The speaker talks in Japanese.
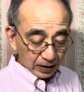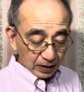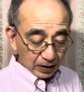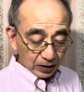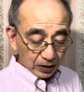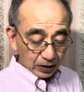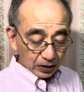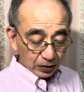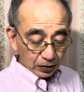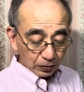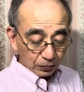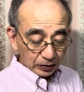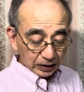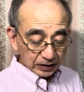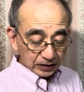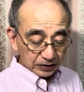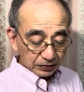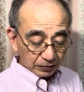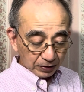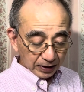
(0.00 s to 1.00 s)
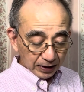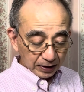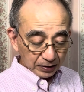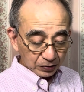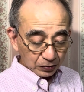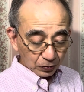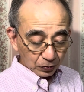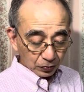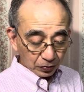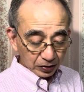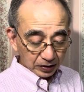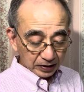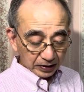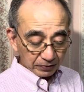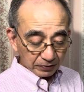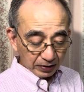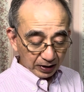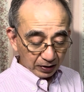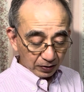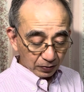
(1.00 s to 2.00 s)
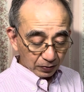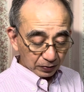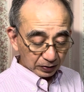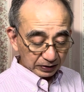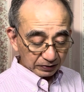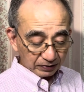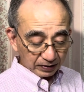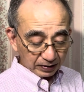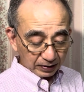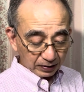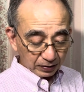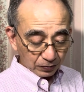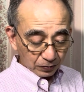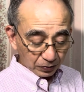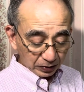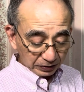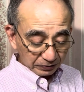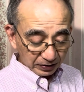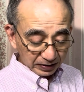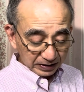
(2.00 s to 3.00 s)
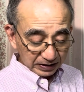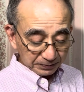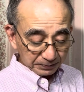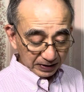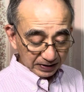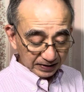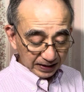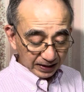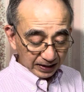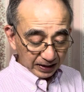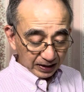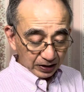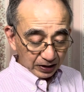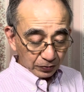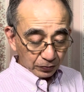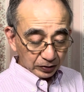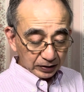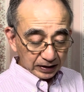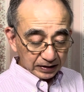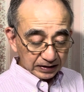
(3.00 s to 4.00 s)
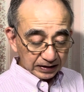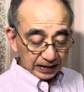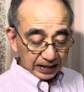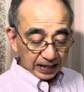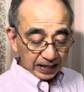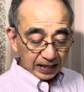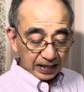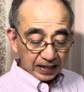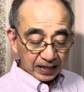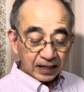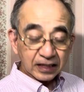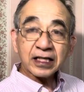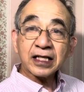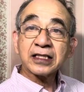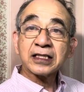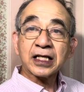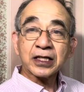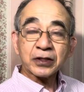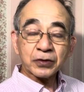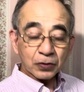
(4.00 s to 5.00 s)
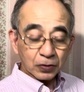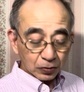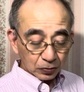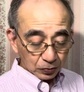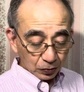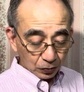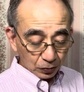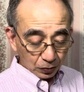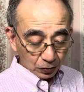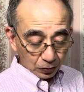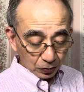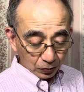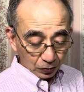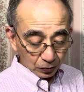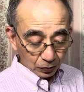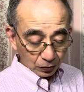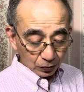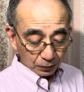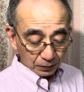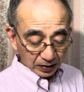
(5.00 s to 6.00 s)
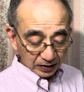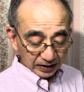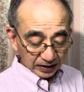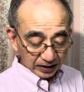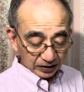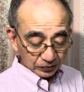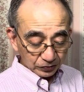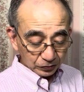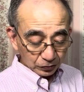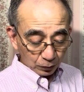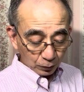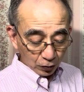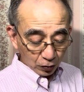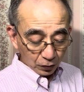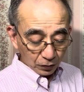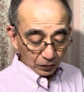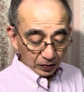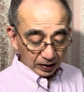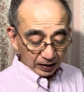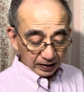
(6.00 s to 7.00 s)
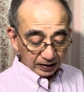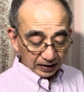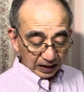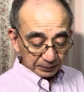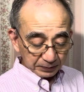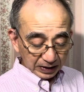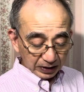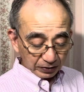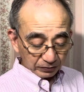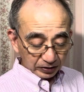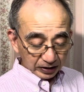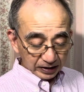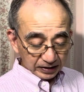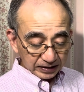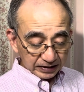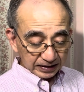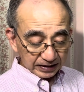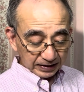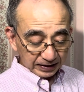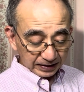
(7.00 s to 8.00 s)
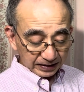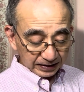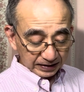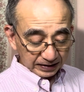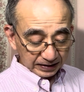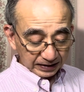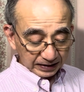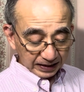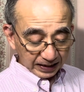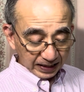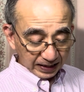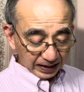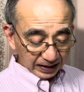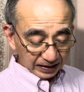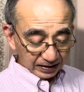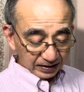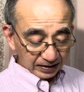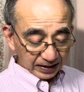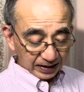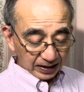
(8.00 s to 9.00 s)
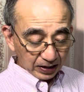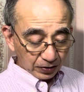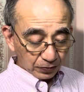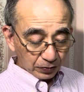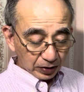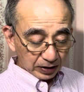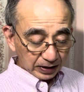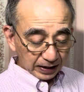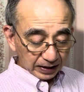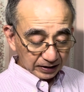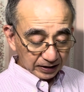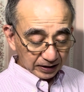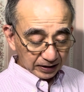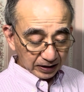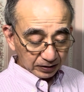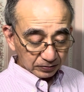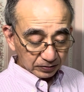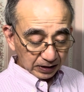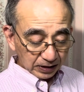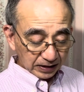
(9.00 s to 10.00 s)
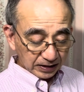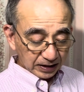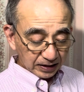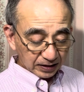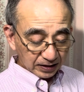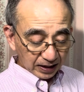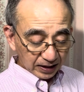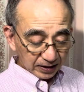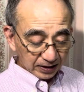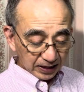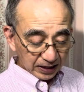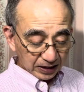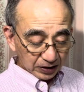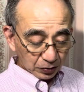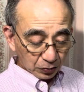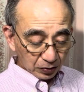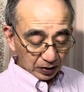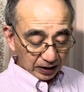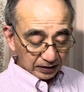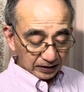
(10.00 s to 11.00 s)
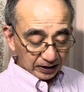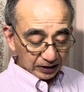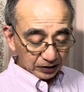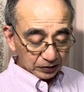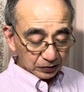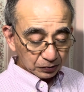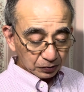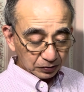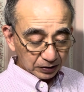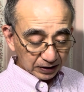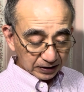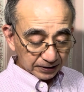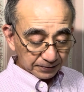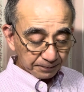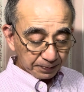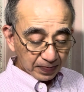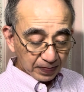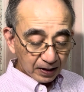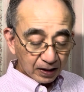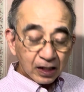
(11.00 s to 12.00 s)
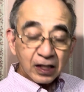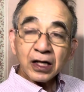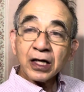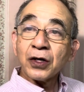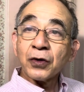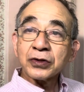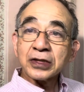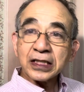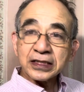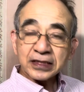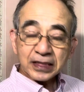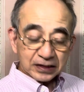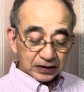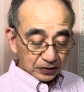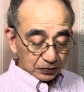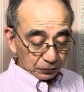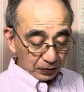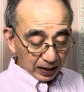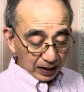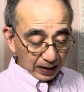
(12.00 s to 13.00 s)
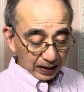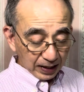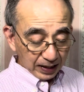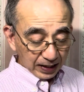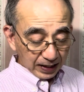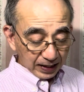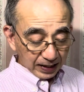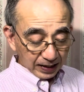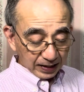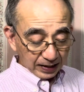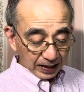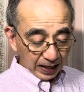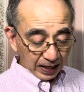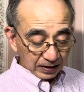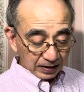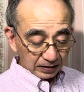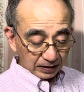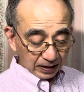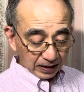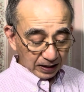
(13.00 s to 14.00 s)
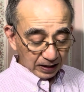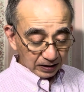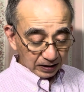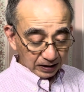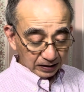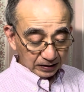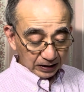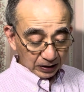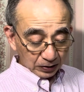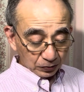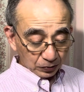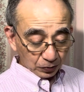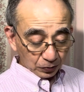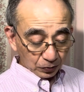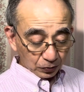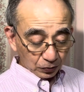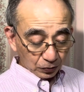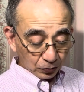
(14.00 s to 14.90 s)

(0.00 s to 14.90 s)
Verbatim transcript: えー、私たちは限度を超えては誇りは、誇りはしません。私たちがあなた方のところまで行くのも、神が私たちに、えー、測って割り当ててくださった限度内で行くのです。私たちは、ああなた方のとこ